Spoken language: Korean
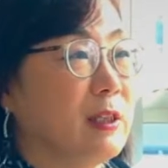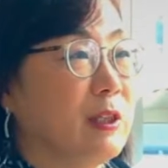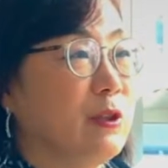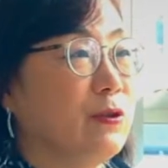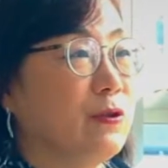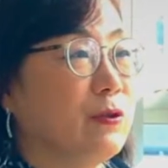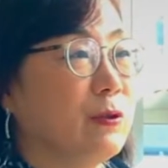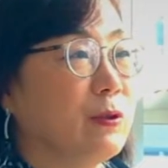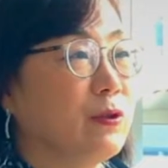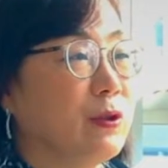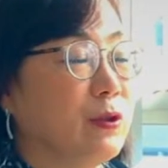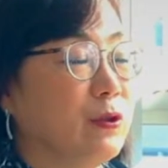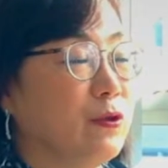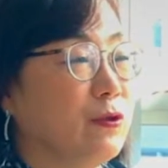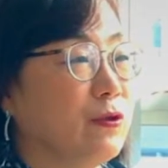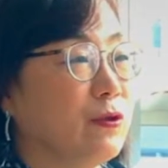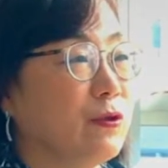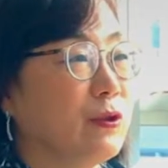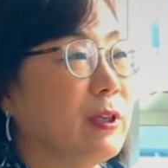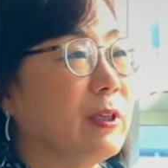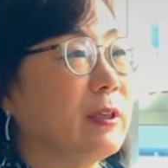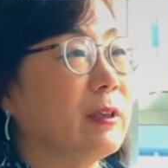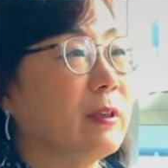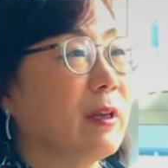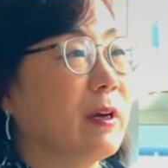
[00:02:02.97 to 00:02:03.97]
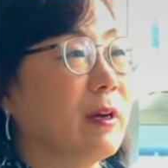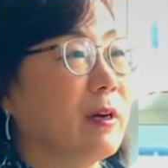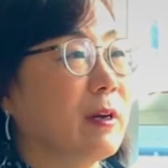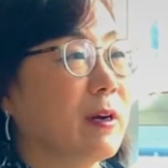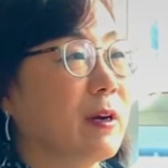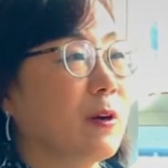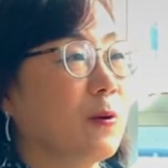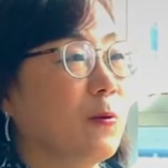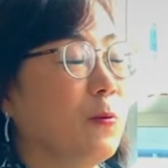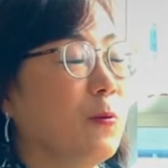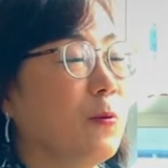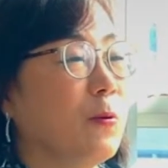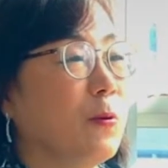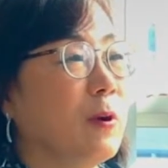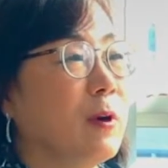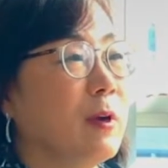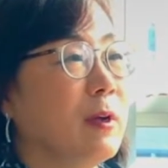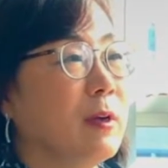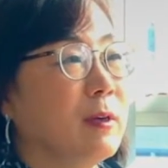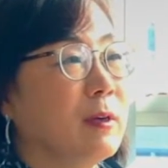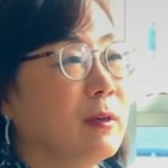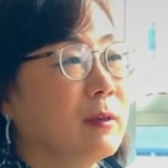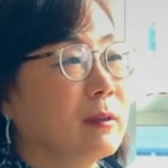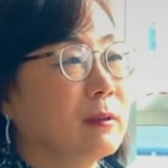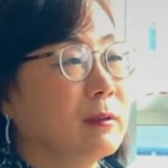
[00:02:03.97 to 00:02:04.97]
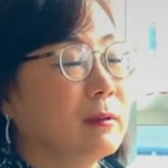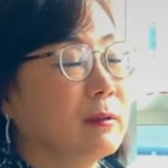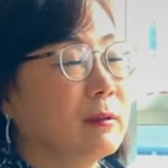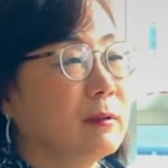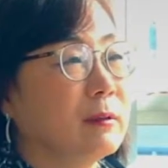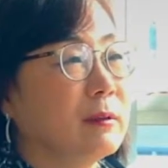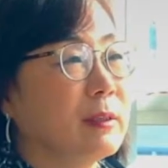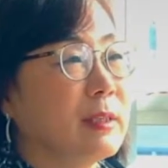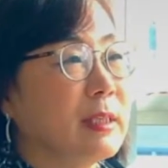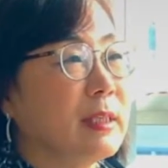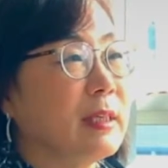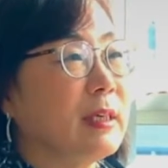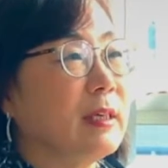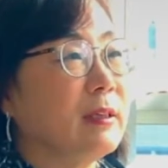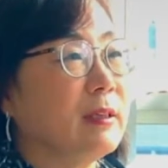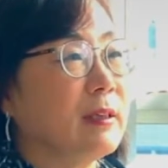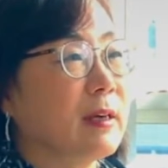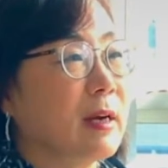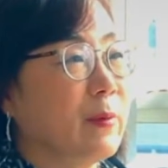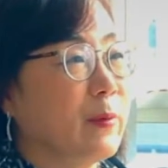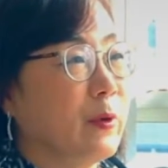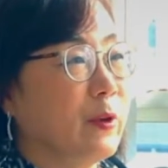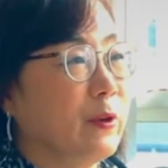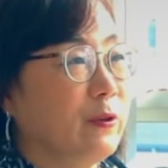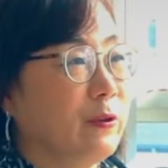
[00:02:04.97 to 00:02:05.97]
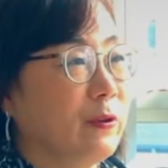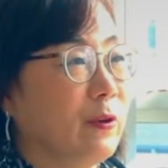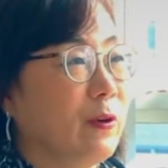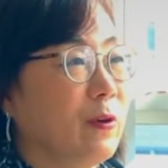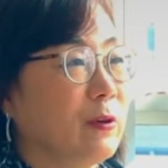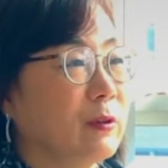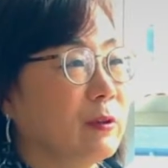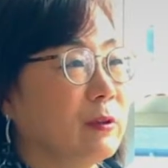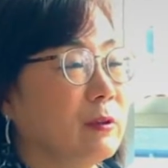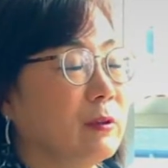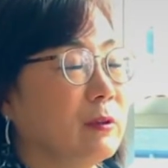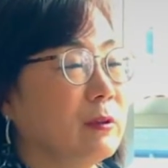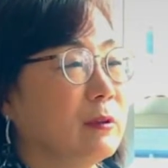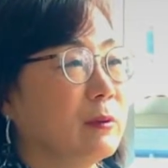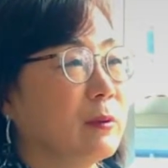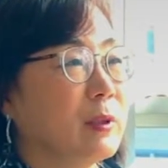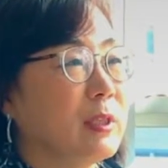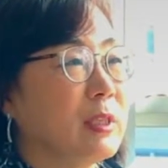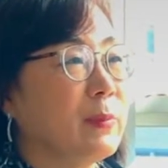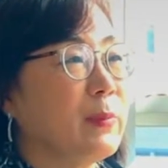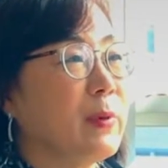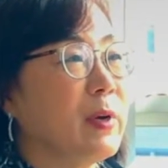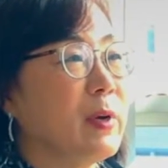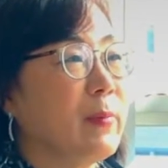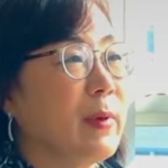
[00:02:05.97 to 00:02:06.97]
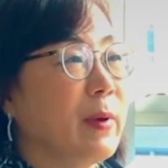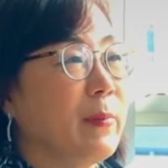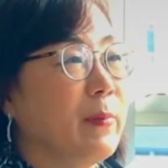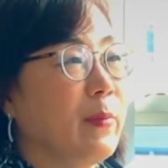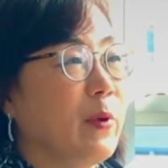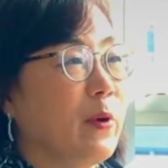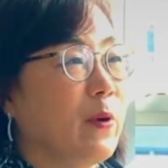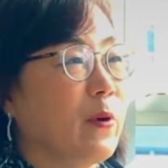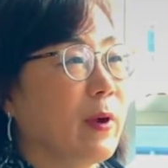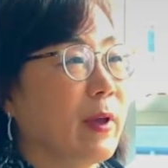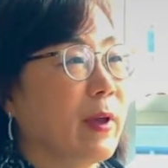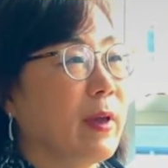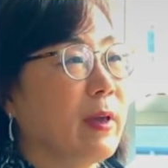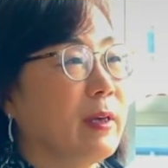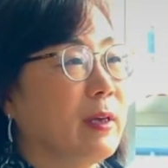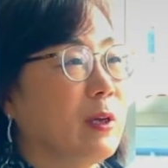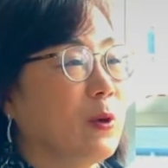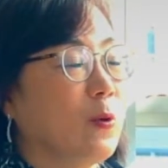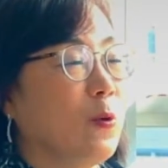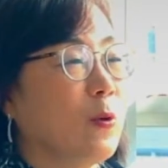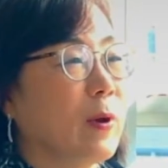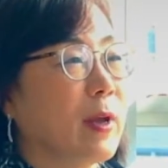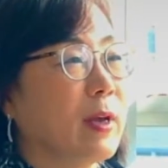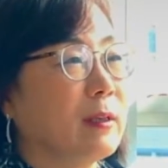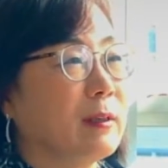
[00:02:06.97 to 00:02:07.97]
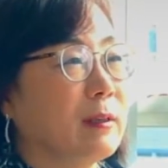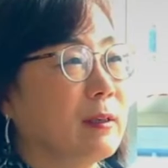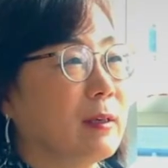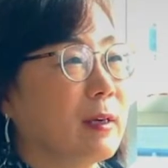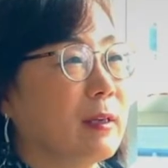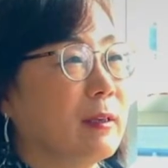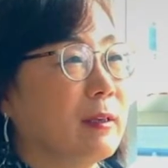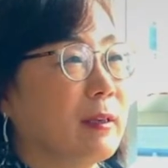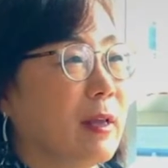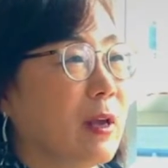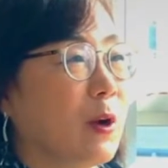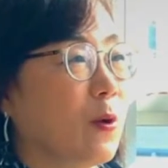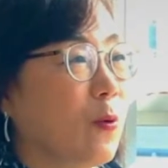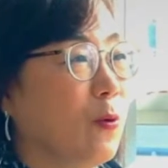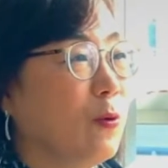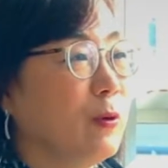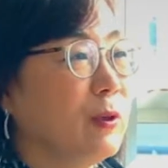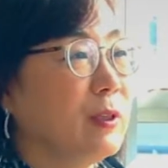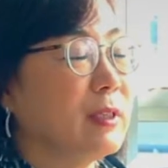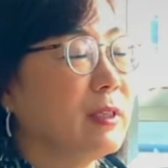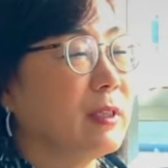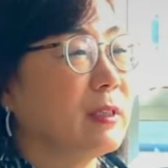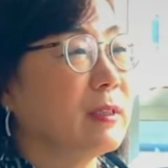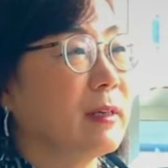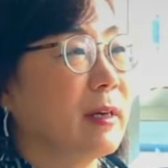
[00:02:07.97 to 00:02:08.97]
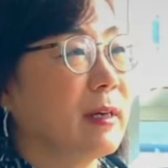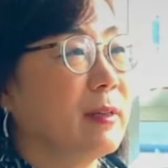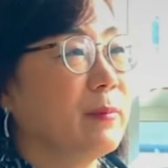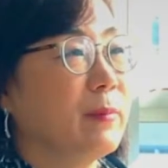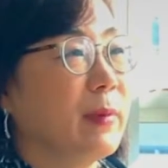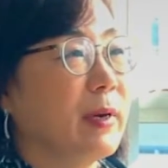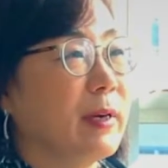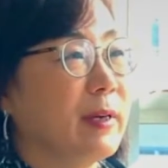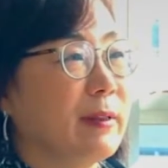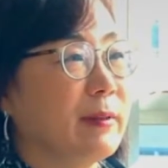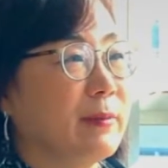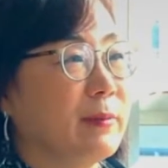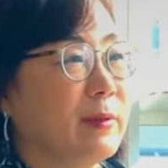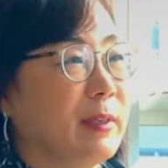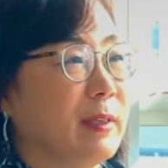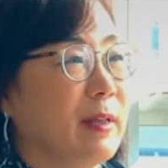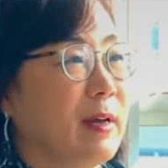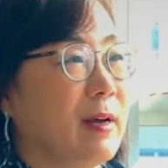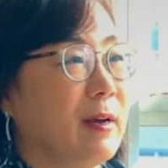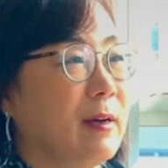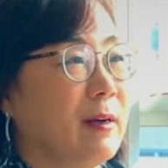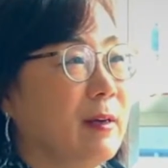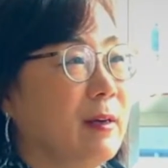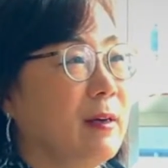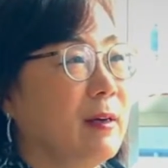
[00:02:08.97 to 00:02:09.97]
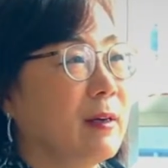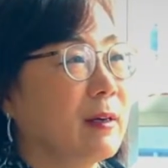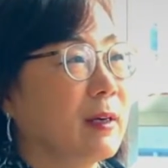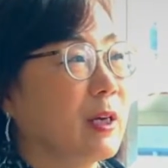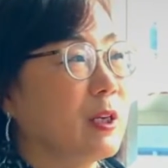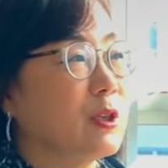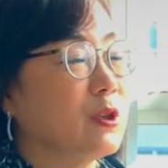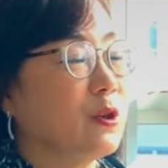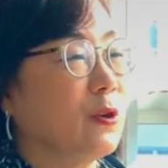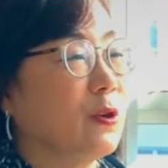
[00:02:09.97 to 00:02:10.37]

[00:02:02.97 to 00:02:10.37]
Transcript: 줄 수 있다라고 그 시인을 하면서 그 11만 명의 이 고객들한테 공지를 한 바 있습니다. 그러니까